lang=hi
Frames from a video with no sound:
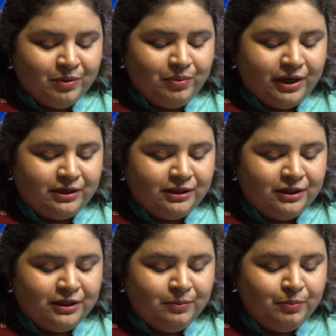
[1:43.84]

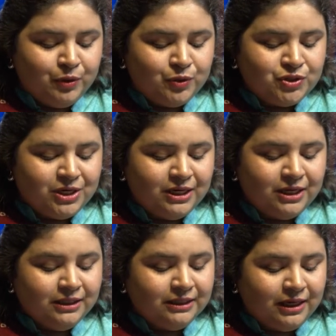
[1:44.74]
प्रकृति थी
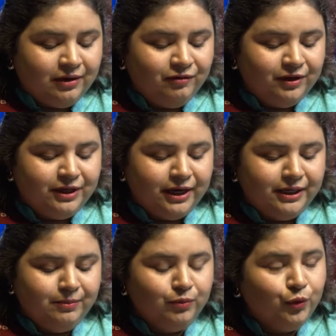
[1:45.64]
प्रयोगशाला था
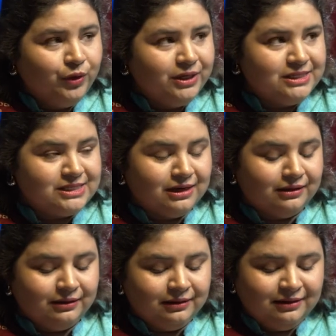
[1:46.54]
विज्ञानी मूड इंसान